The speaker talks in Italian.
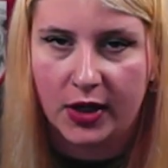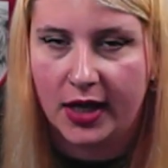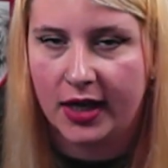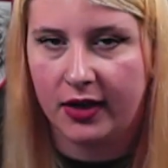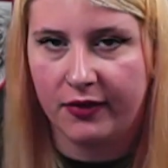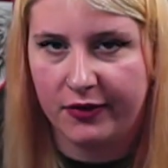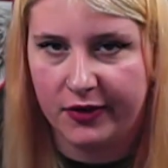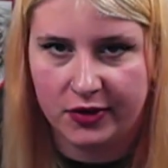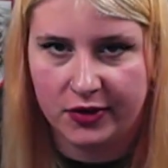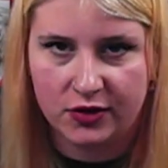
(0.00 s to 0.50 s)

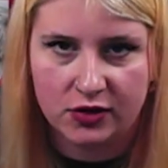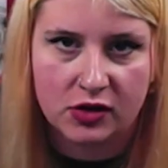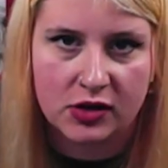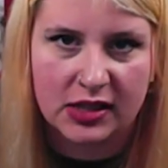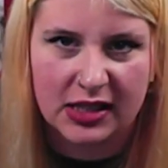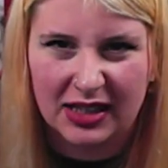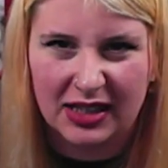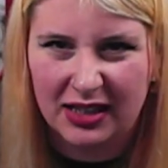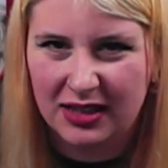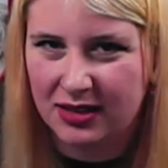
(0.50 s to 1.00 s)
non, è che
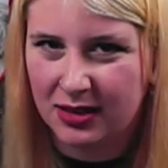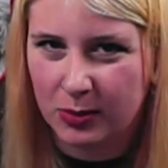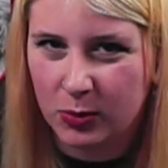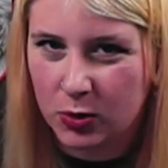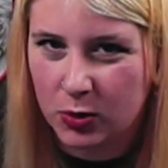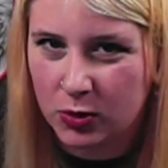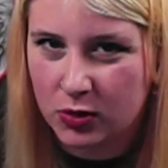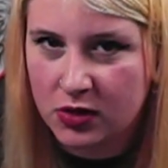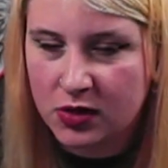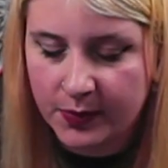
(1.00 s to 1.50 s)
faccio
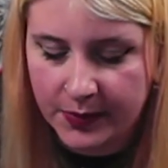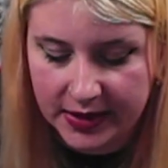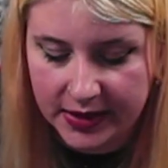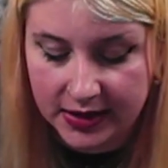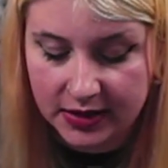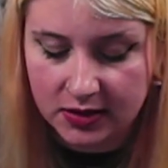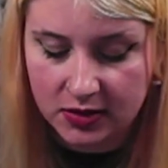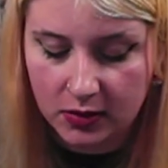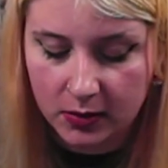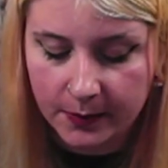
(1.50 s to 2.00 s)
scheletri molto
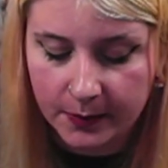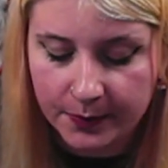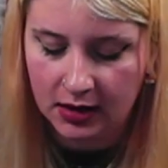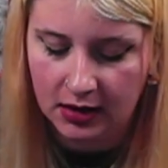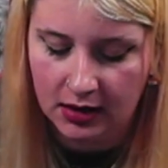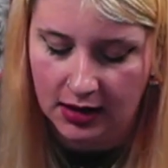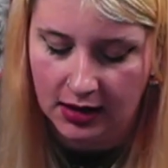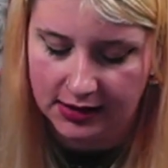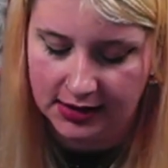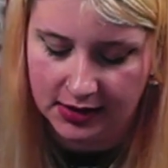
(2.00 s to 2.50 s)

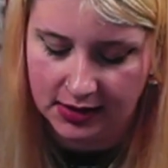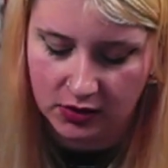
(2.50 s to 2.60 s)
spesso.